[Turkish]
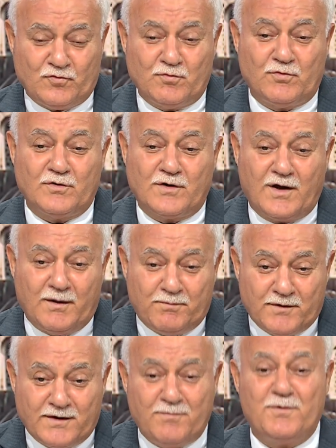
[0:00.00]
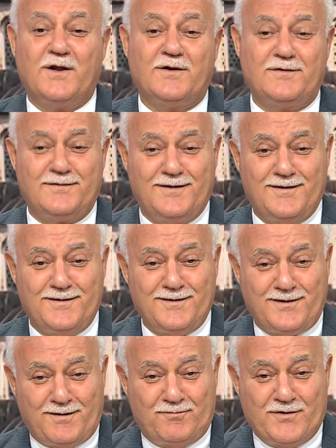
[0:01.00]
Çünkü kalpleri bilen,
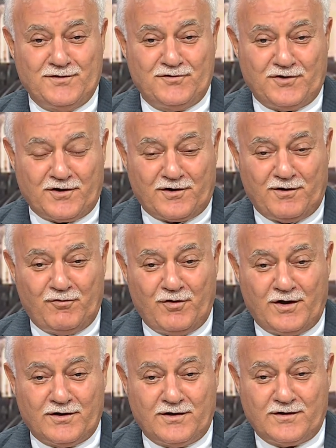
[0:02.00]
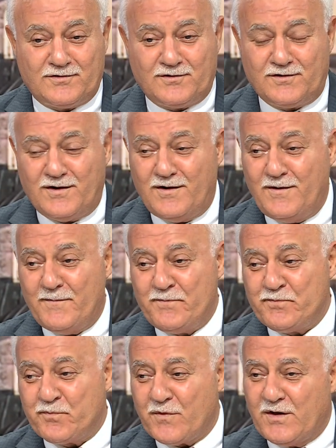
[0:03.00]
kalplerin sarrafı Allah'tır.
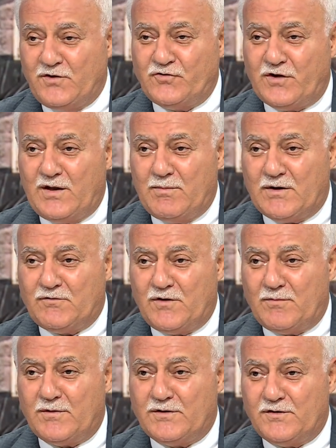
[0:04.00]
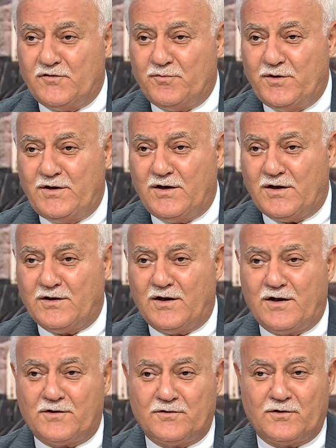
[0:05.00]
Hiç kıymet vermediğiniz biri Allah
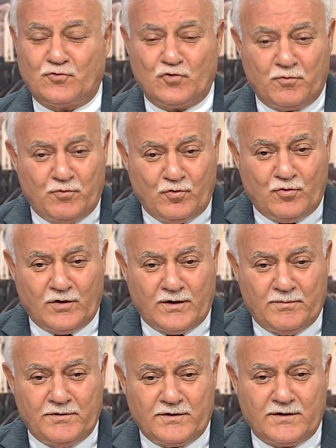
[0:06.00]
katında çok büyük olabilir.